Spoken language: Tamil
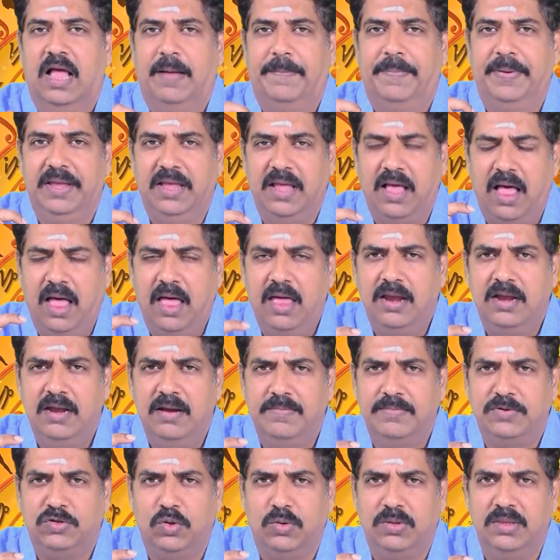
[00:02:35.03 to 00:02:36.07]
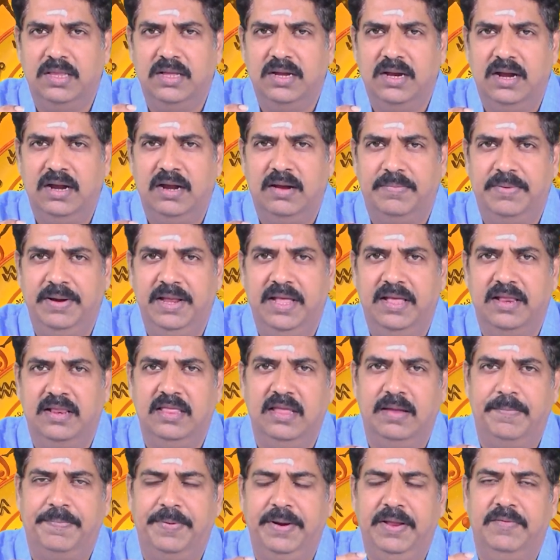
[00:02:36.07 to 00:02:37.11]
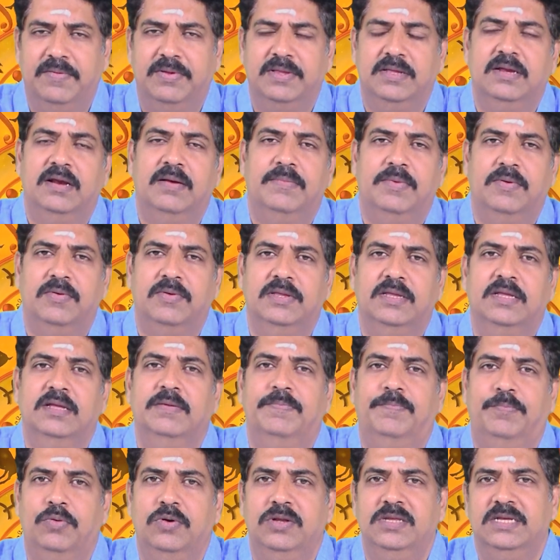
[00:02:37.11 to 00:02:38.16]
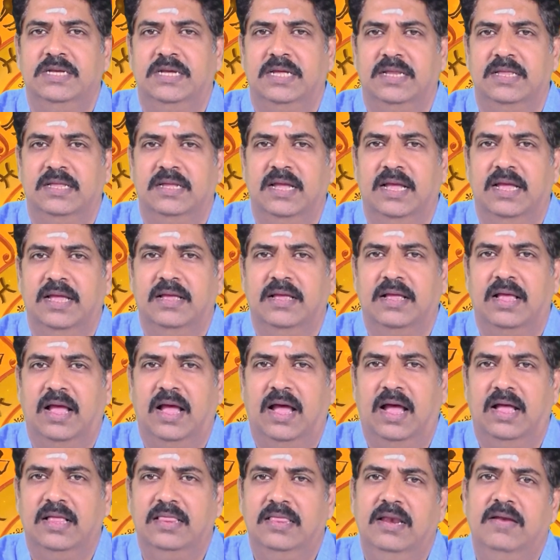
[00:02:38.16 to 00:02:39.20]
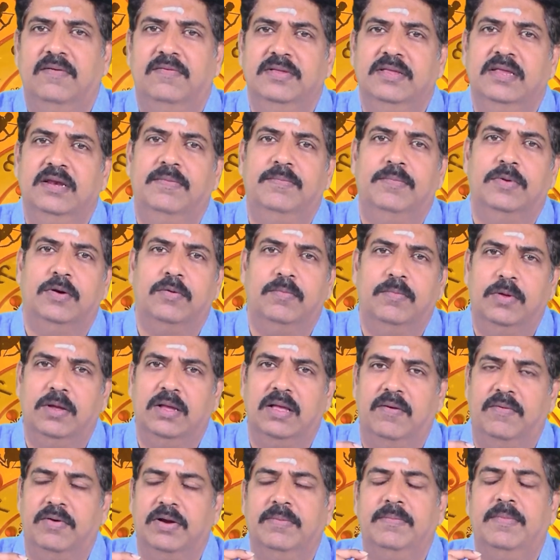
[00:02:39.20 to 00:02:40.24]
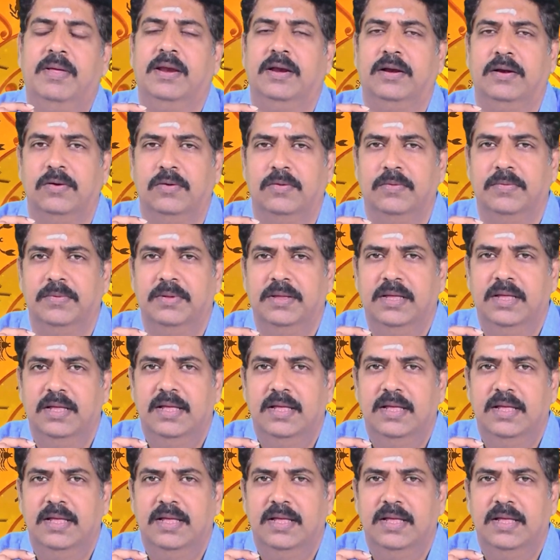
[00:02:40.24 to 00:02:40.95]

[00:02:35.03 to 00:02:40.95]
அப்போ யார் நம் சொந்தங்கள் அப்படிங்கிறது எப்படி வந்து நம்ம வந்து புரிஞ்சுக்கிறதுங்க அதில் வந்து நம்ம ரொம்ப கவனமாக இருக்கணும்